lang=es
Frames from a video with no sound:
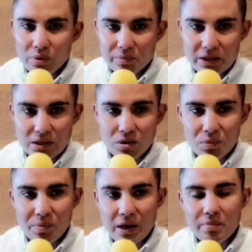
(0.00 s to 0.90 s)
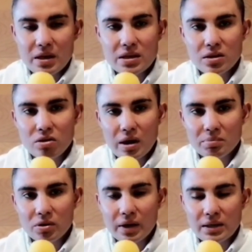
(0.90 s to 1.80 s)
Pues me siento muy bien, me siento
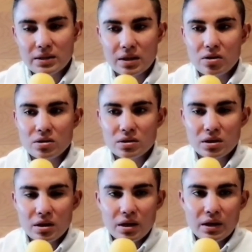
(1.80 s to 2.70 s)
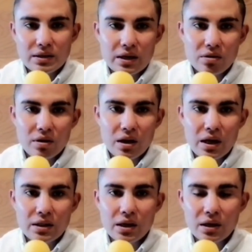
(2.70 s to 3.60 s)
apto, gracias a Dios he salido
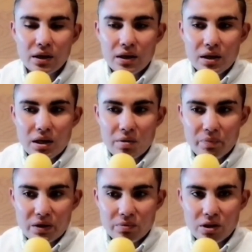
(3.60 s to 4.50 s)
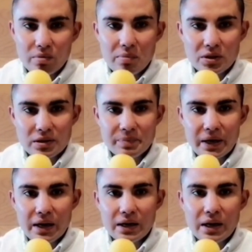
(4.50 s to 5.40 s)
adelante y pues bueno, vamos a
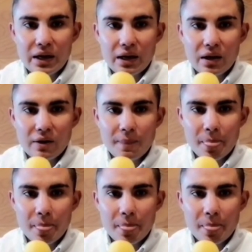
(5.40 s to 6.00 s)
esperar que,